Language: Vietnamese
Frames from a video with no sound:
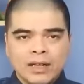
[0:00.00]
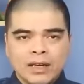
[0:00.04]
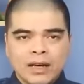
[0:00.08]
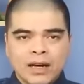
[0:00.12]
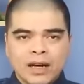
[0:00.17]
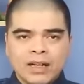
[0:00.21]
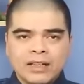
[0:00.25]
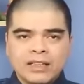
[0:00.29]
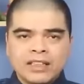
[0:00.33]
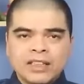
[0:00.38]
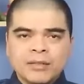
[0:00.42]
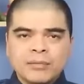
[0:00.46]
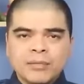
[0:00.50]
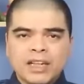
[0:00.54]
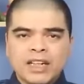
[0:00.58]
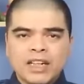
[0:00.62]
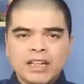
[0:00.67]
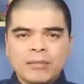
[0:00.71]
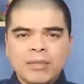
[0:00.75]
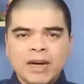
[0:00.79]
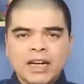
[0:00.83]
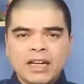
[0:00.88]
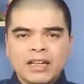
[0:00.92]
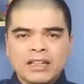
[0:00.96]
À, nhưng mà
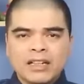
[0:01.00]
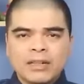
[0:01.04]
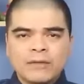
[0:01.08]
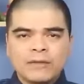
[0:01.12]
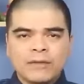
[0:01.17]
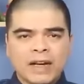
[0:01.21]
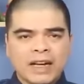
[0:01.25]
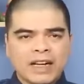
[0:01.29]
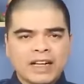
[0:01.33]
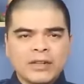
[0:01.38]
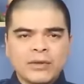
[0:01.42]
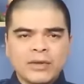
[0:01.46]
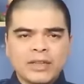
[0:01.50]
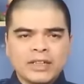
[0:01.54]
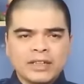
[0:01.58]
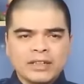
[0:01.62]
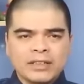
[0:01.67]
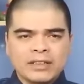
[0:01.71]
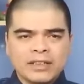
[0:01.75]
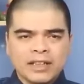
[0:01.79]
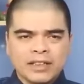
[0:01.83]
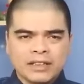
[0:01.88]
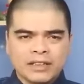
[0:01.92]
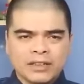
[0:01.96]
các bạn cần phải lưu ý
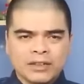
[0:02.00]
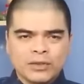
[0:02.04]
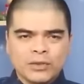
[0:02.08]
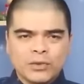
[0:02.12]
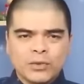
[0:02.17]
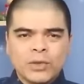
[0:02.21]
rằng